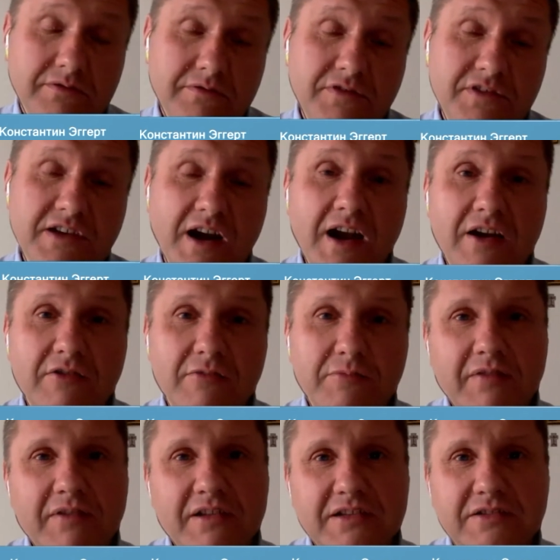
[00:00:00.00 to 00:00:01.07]
федерального
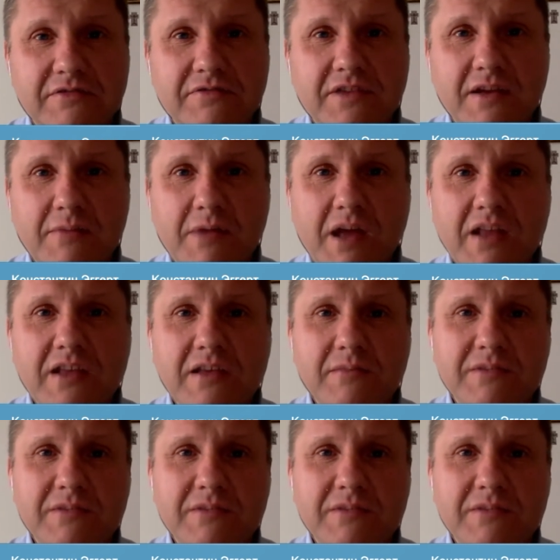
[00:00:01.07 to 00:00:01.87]
правительства в Германии.